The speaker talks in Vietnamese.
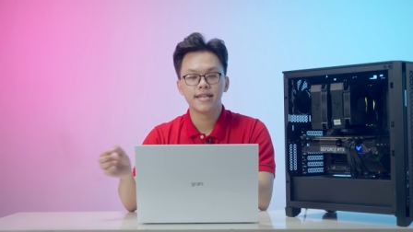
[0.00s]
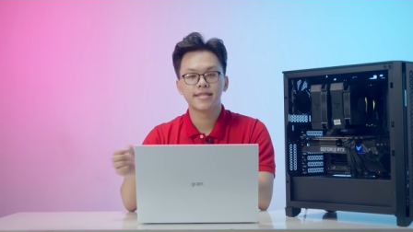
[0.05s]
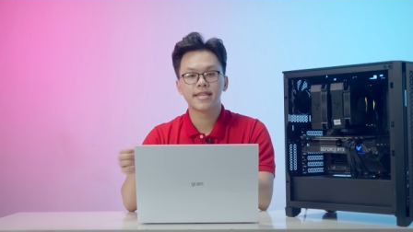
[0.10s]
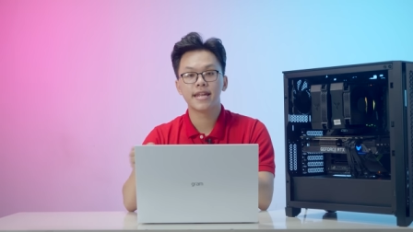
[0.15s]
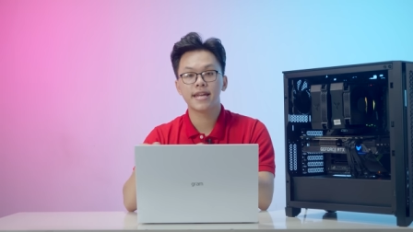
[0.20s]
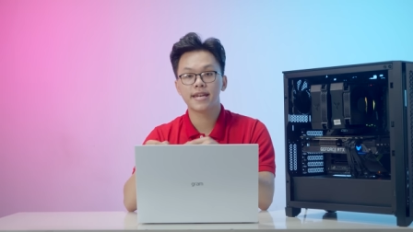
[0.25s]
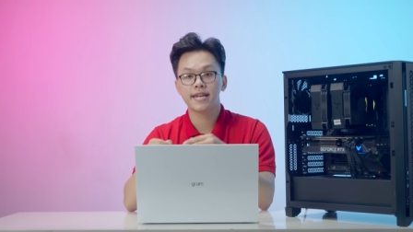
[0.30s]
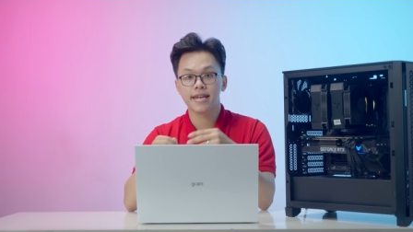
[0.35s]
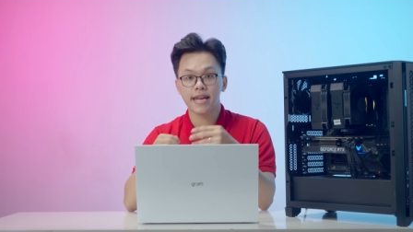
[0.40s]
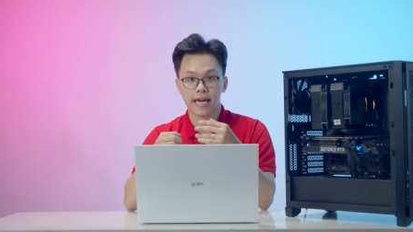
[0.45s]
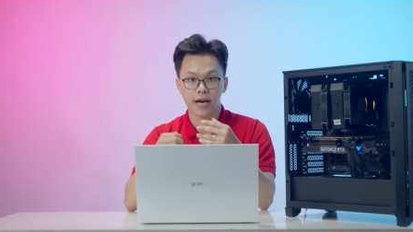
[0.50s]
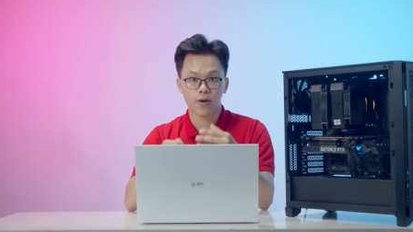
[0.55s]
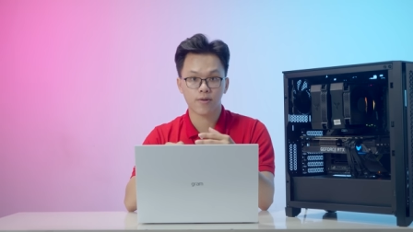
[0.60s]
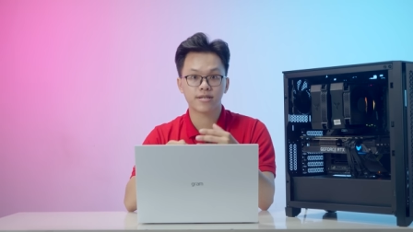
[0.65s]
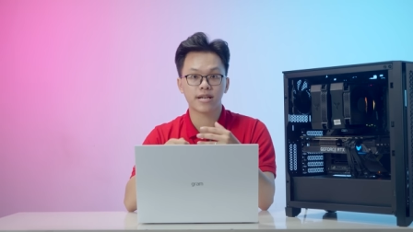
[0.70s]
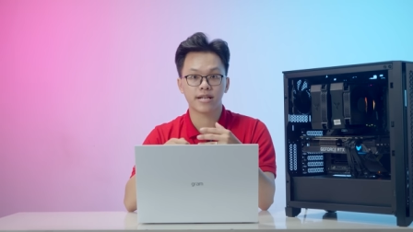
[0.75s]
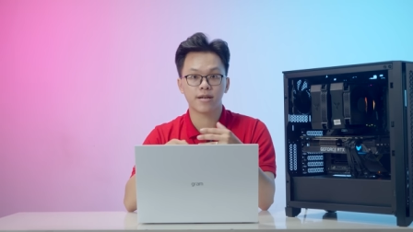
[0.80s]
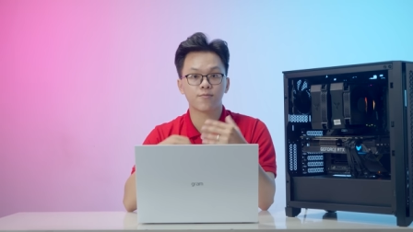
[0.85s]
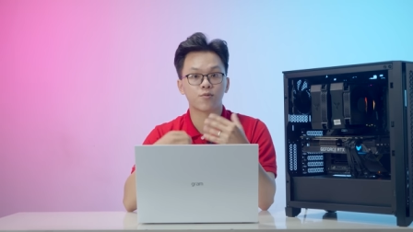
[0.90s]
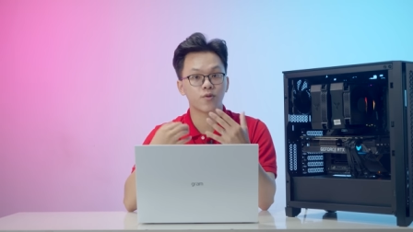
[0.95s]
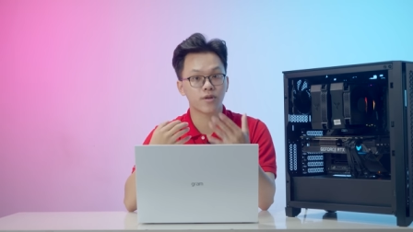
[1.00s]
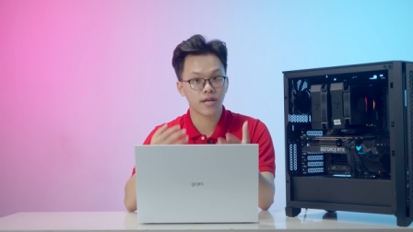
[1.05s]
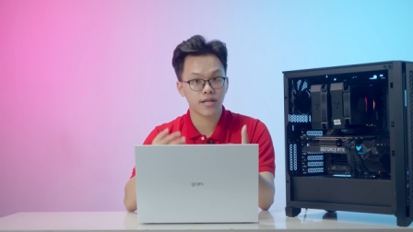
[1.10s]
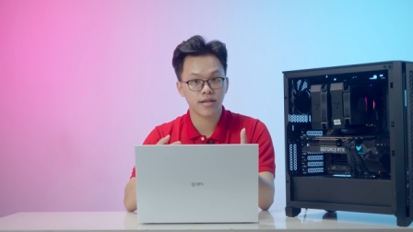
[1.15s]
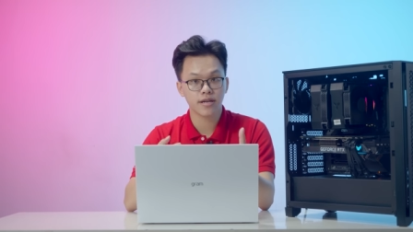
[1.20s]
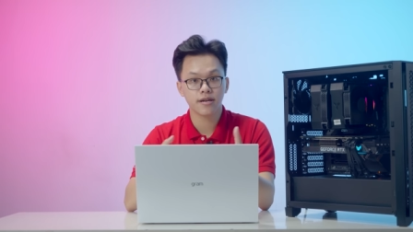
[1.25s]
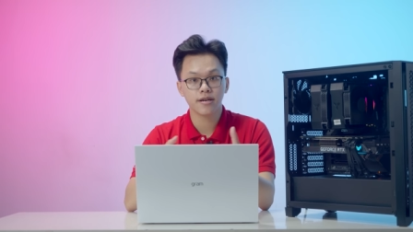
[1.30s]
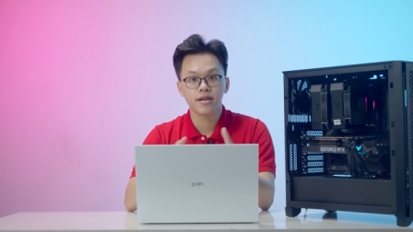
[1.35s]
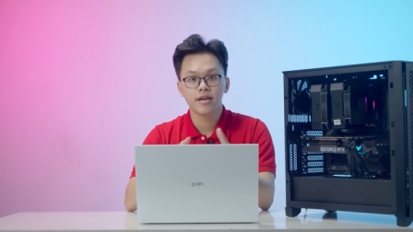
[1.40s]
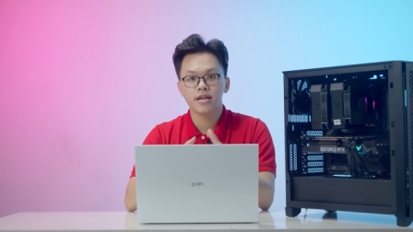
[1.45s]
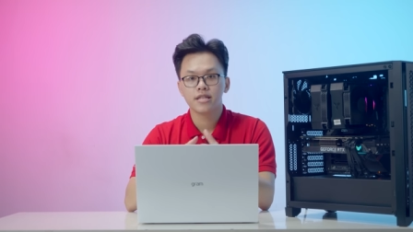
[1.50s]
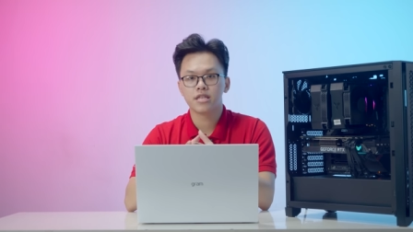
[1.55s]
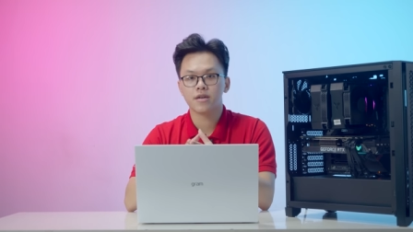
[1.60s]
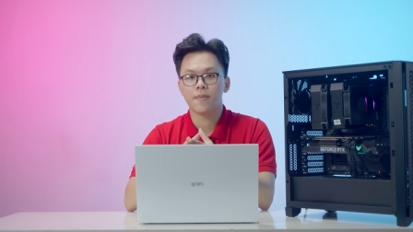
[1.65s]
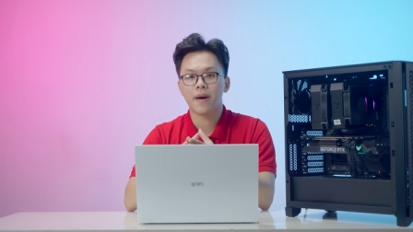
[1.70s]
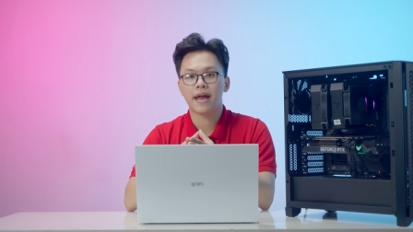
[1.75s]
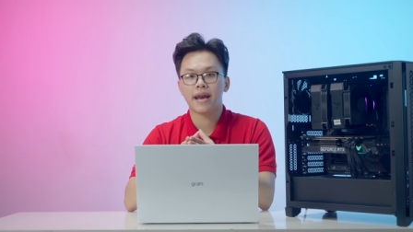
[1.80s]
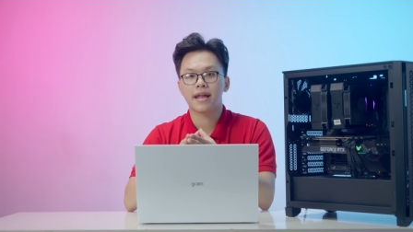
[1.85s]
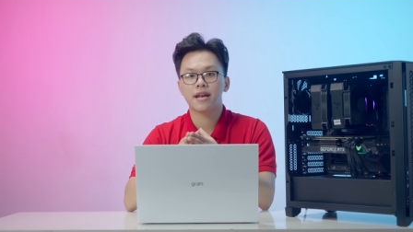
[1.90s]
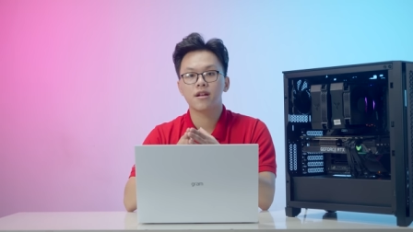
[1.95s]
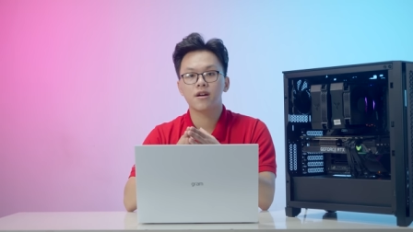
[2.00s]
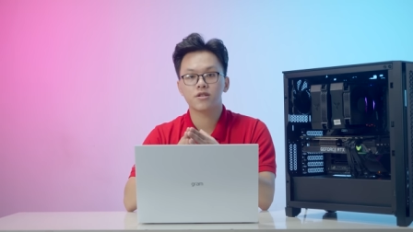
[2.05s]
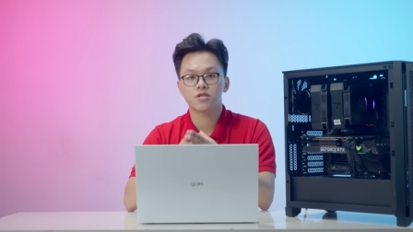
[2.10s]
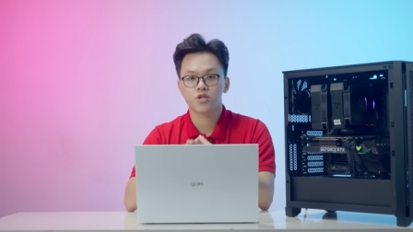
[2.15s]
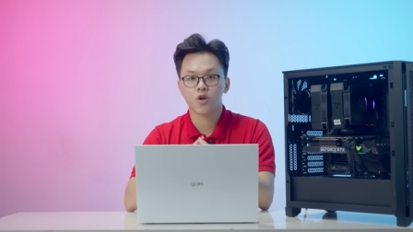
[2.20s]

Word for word: Thế nên để có trải nghiệm tốt nhất nhá, thì bạn hãy lựa